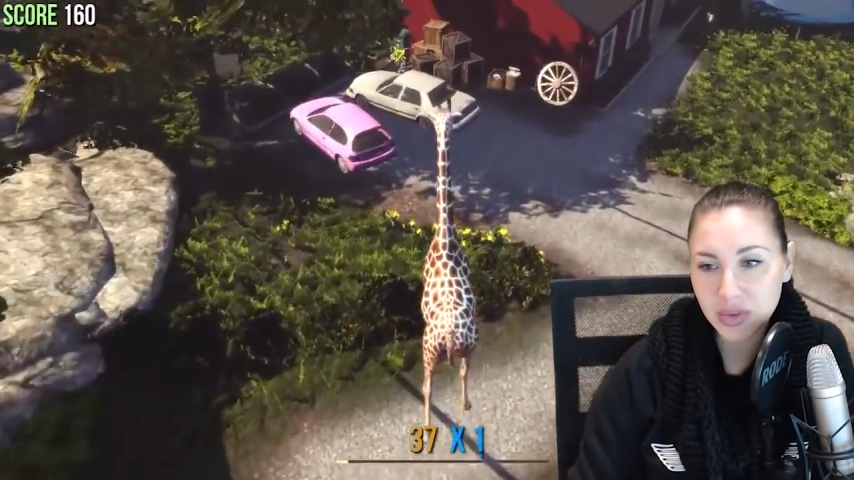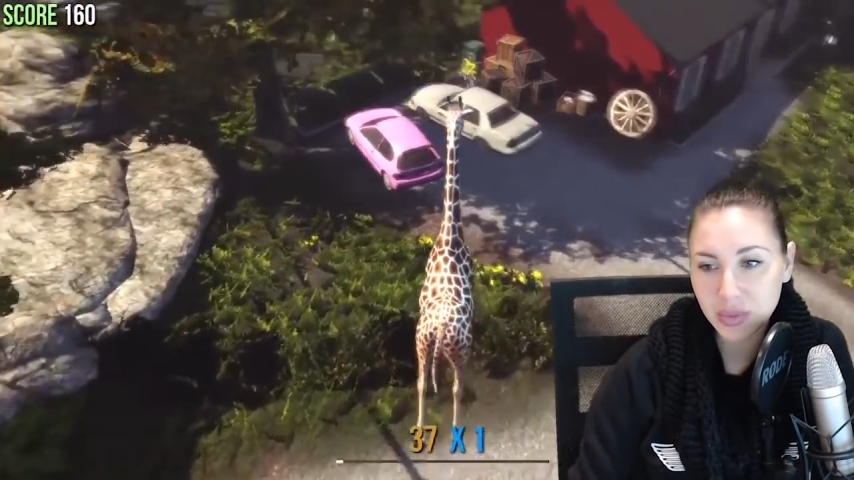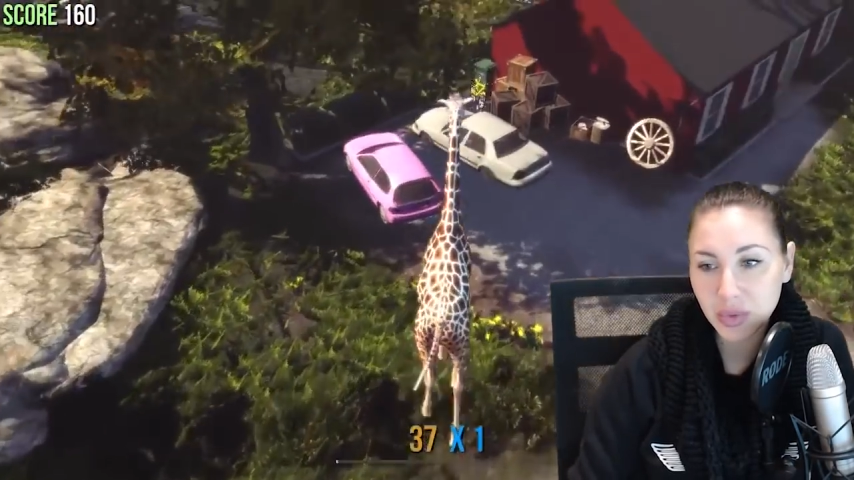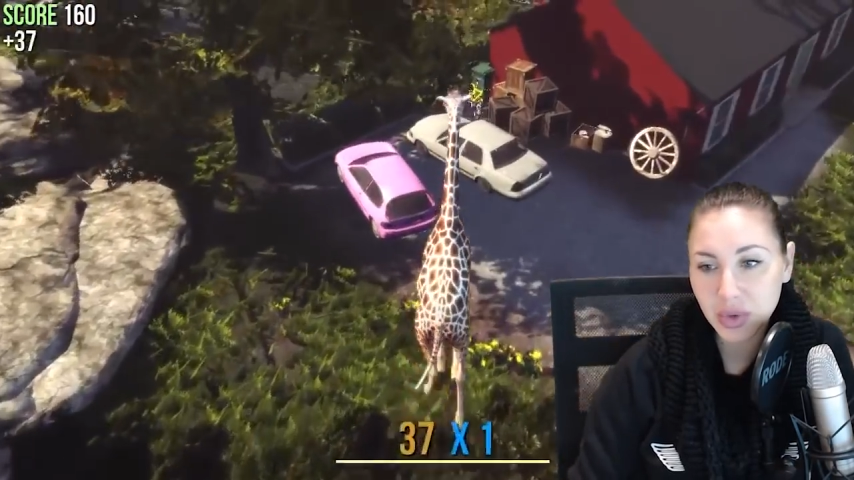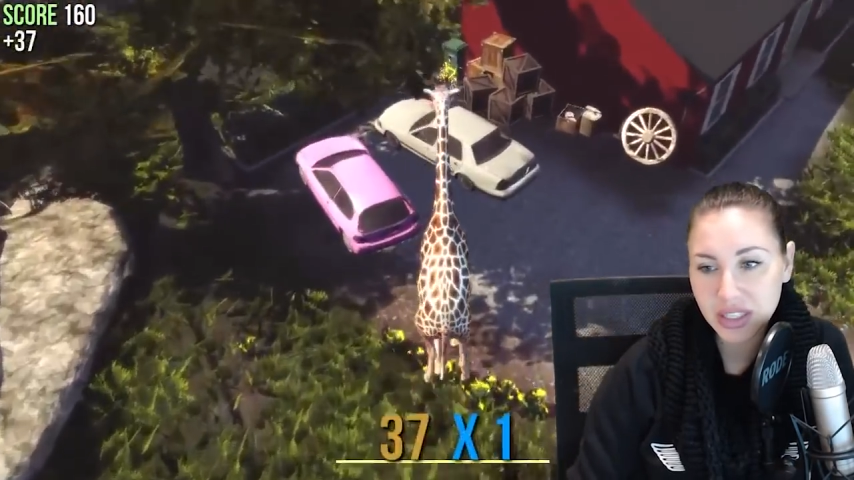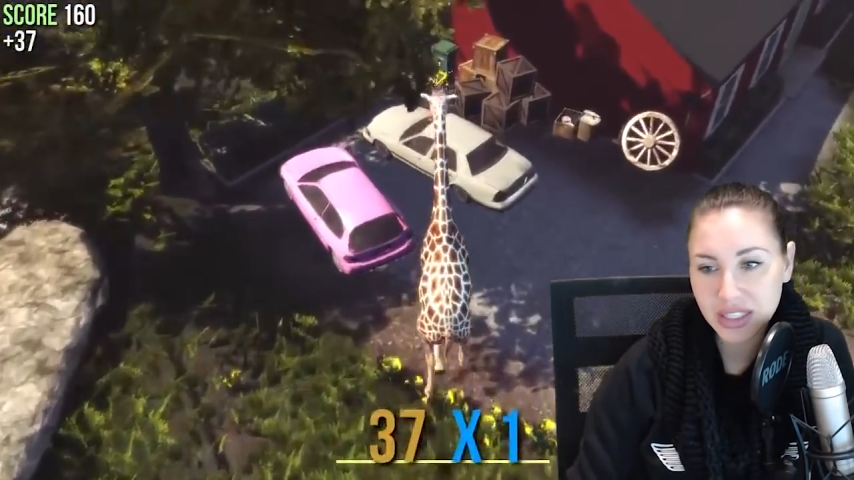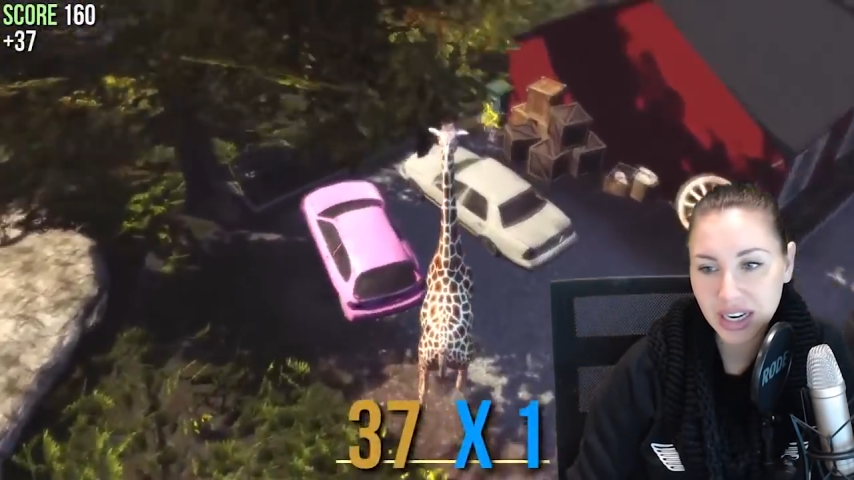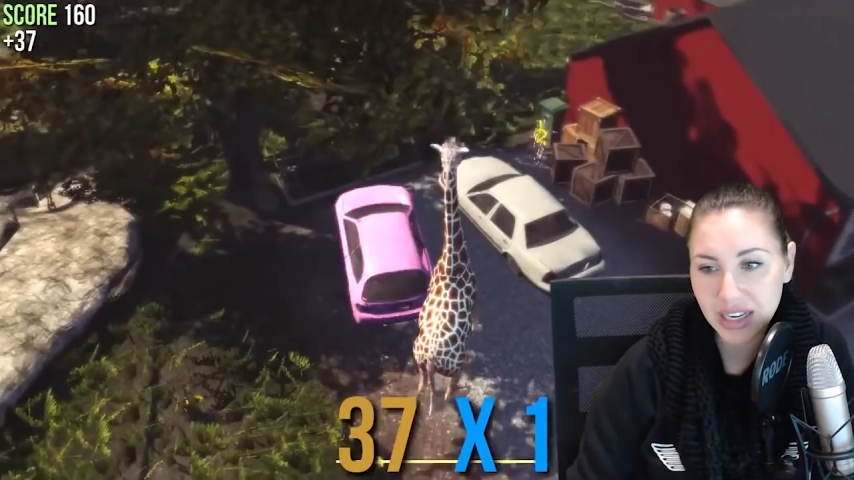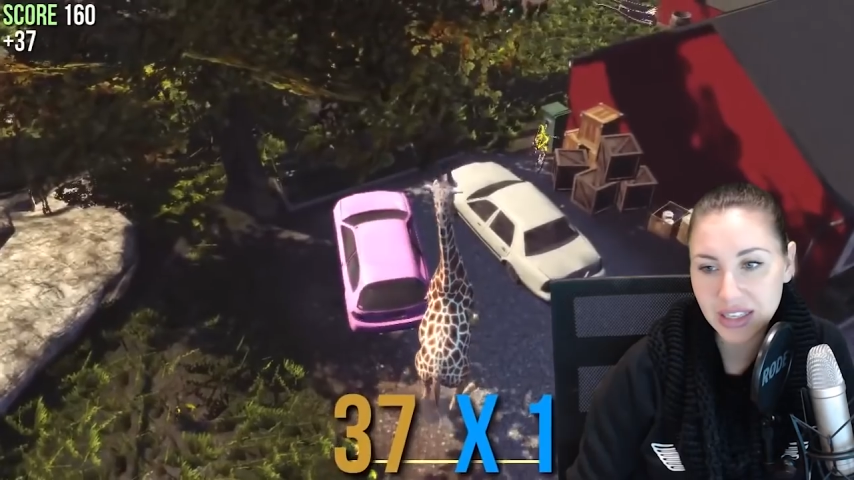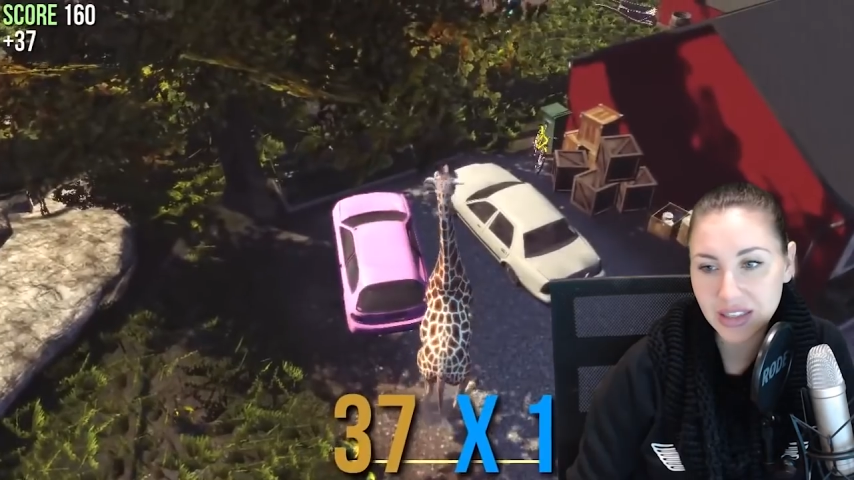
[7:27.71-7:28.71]
und
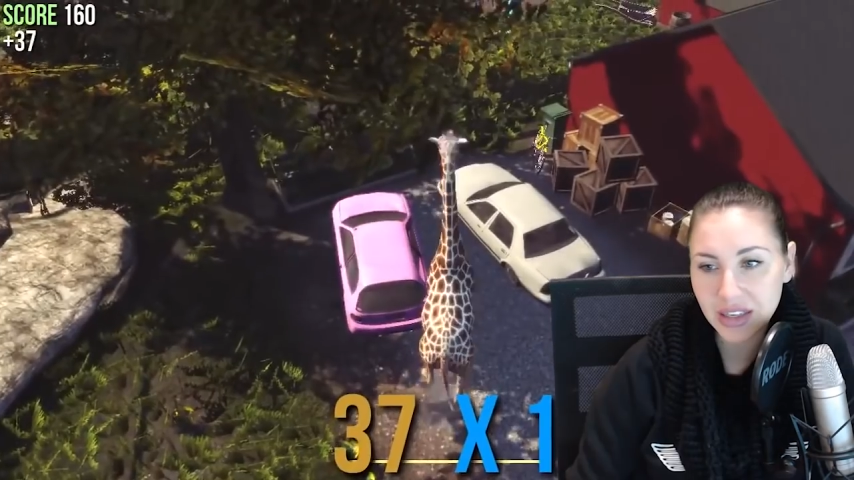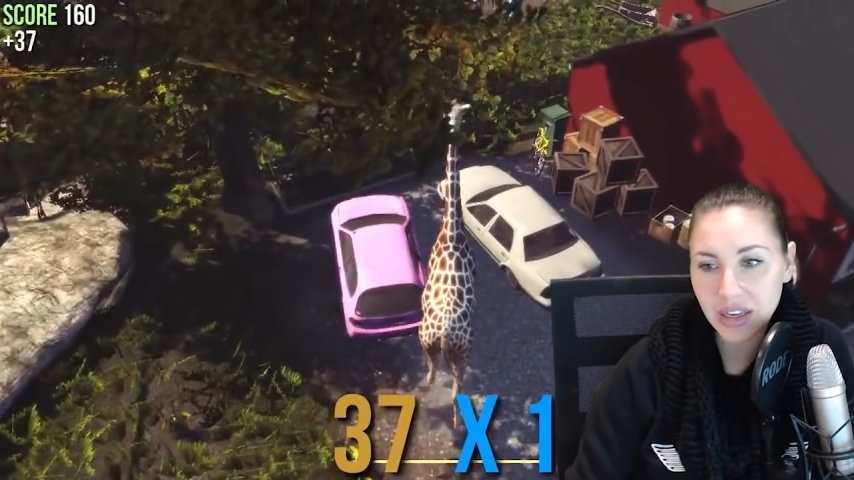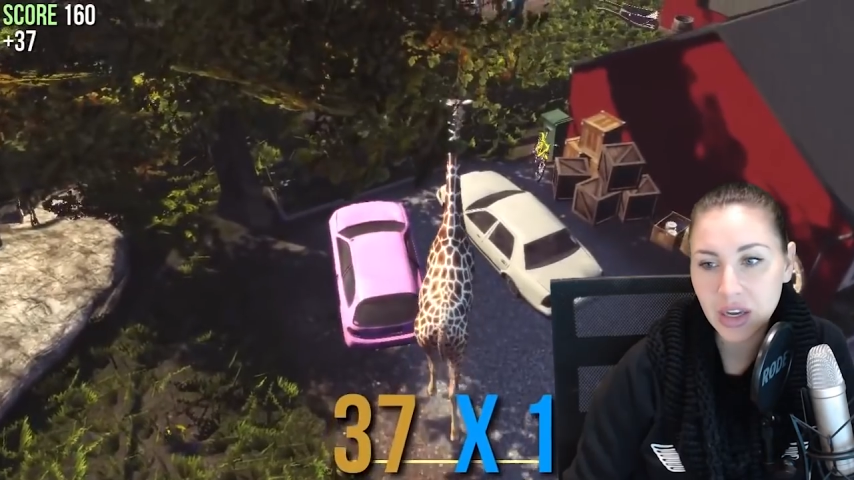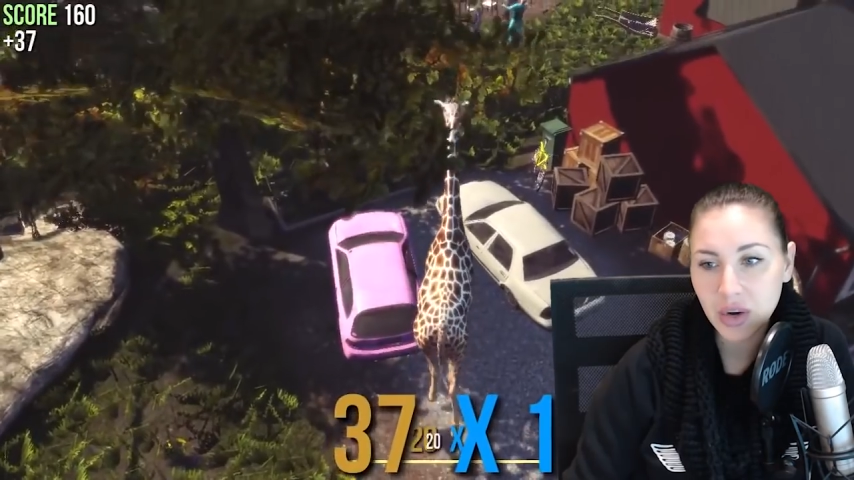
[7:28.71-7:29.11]
Möglichkeiten